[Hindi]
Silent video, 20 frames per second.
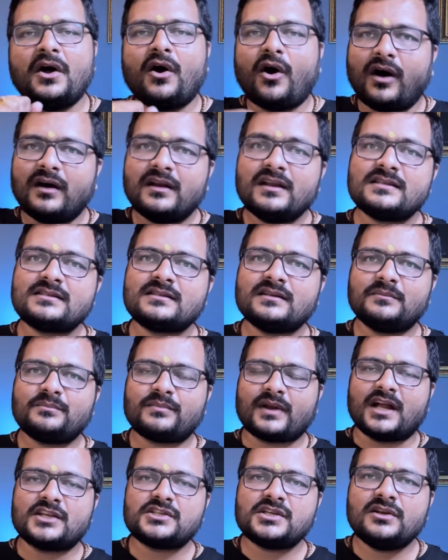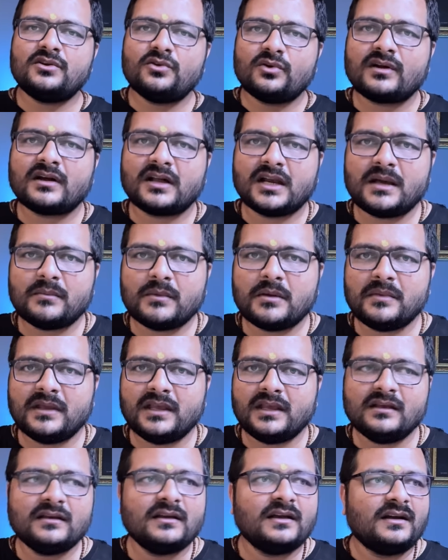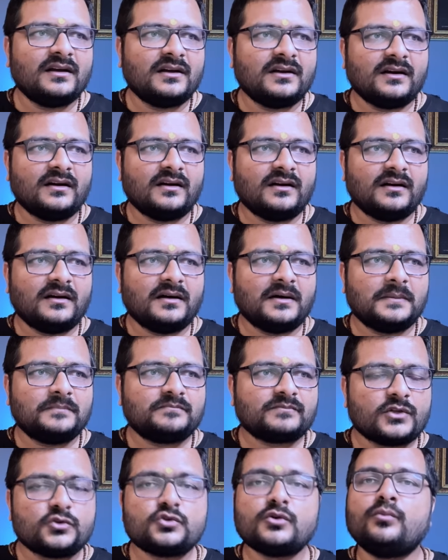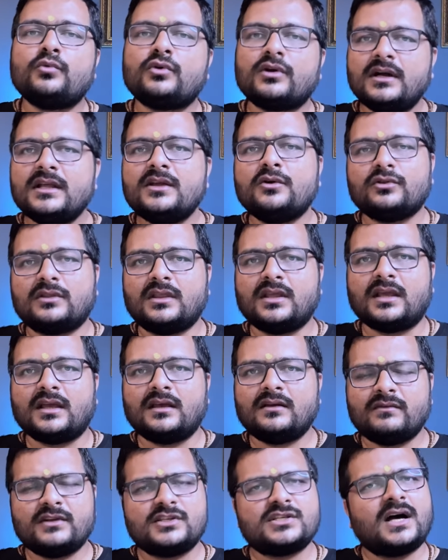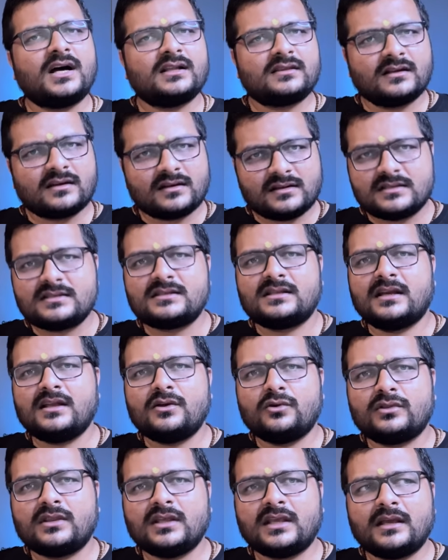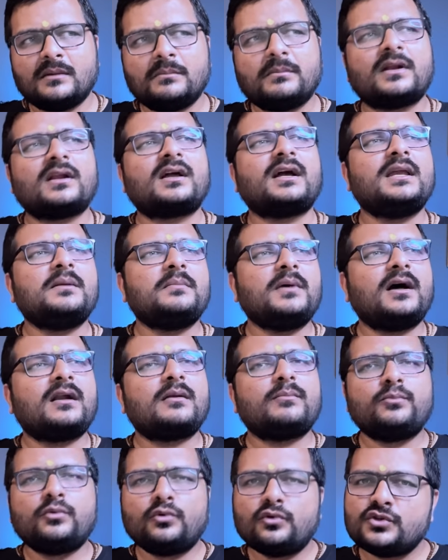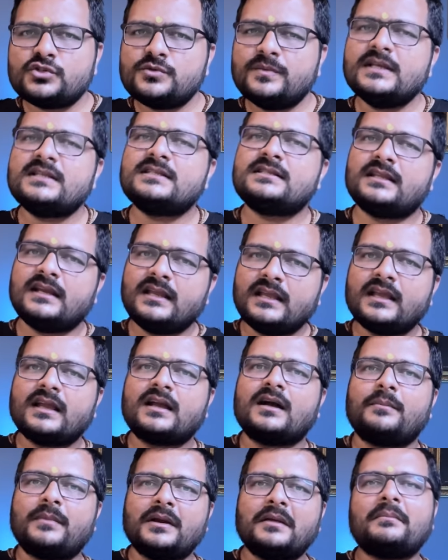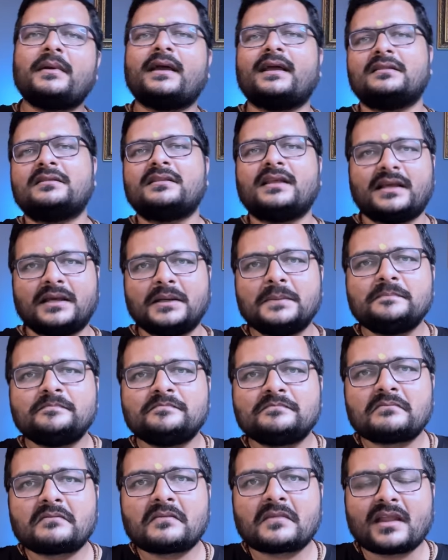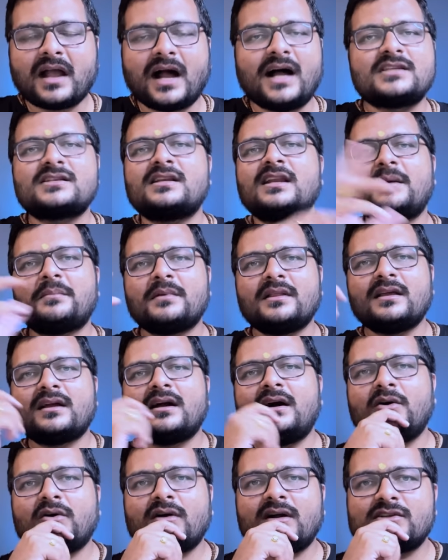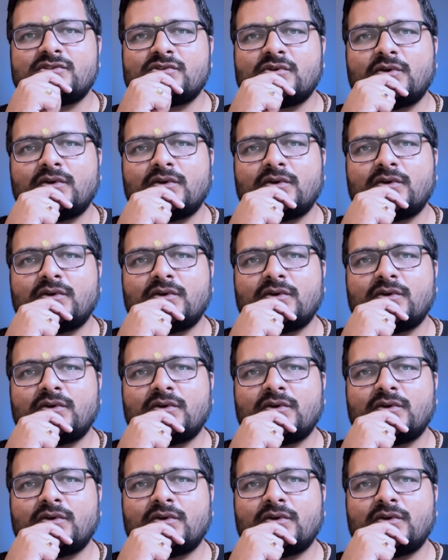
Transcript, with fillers: और इस प्राचीन लोक कला में भी जो मुरली होती है वे ज़्यादातर स्त्री होती है पर कई बार पुरुष भी स्त्री के कपड़े पहनते हैं आजकल आपने देखा होगा जो